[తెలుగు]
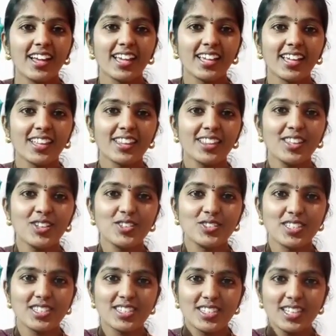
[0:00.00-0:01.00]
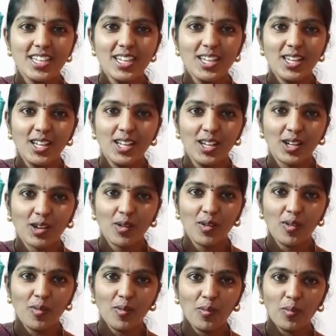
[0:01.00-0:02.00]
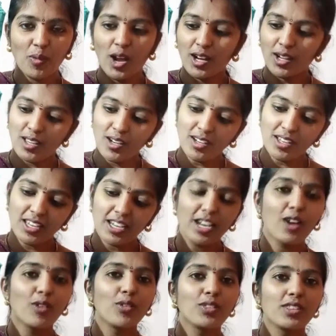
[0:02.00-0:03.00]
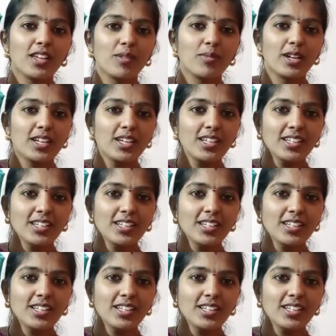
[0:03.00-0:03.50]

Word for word: కింద వచ్చేసి బార్డర్ ఇలా ఉంది అనమాట